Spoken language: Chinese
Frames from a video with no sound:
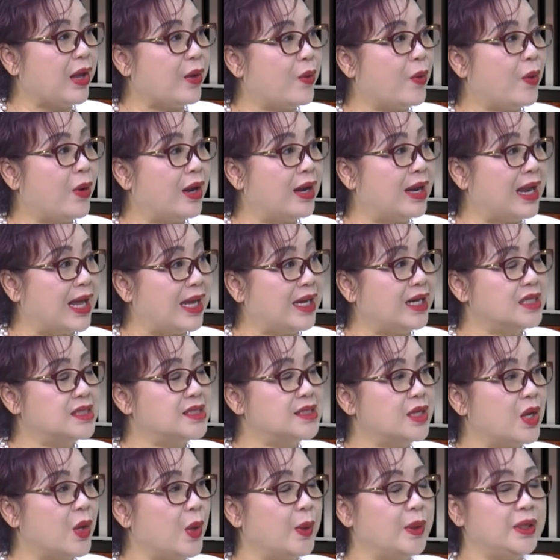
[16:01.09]
国来了
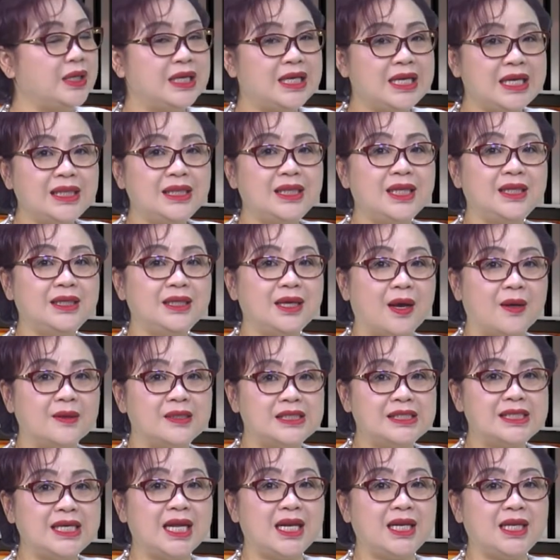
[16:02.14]
之后，一定要
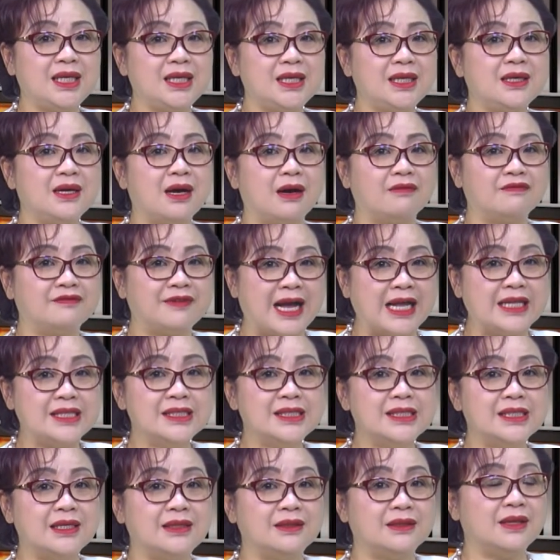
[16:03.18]
建立一个完
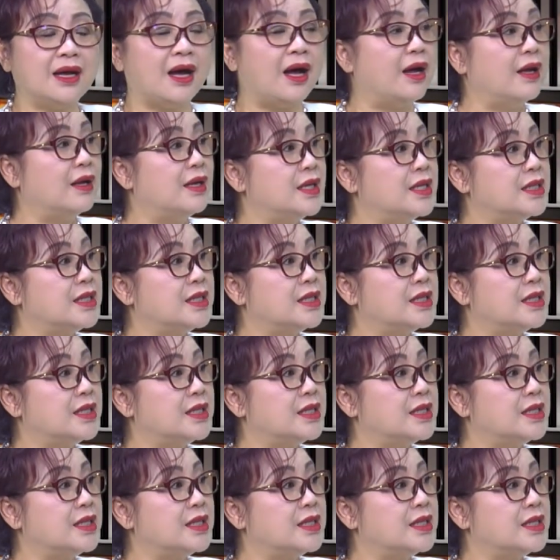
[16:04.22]
整的、